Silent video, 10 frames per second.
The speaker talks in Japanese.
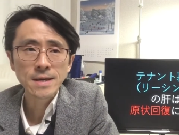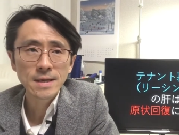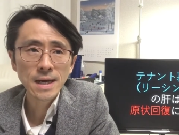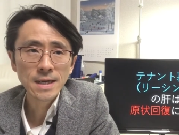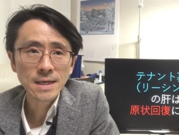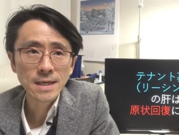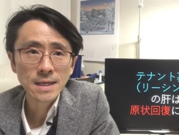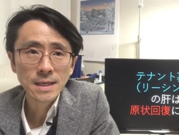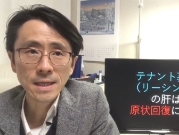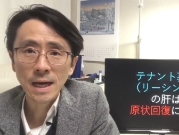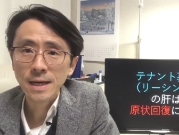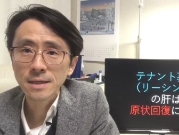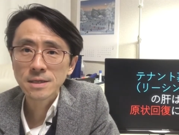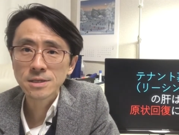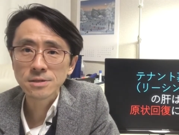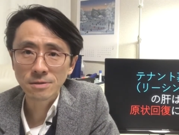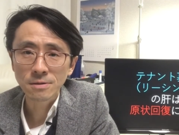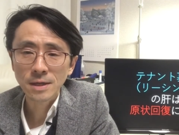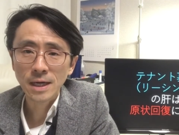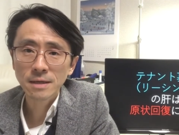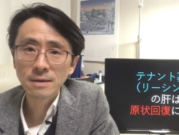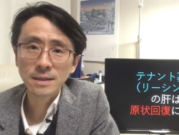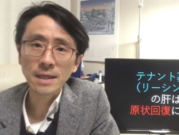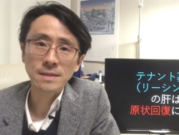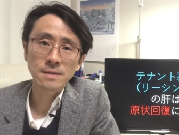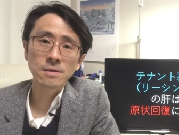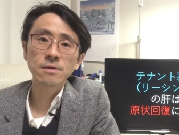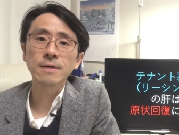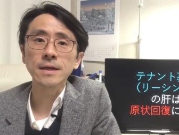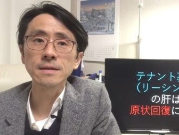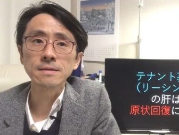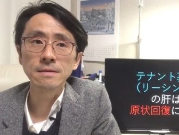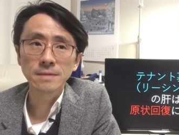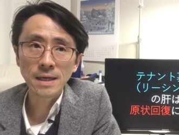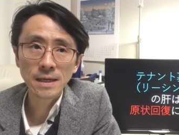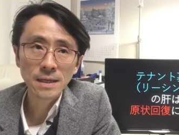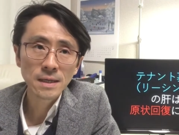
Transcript: やはり借り手市場借りる方が強いわけですよね。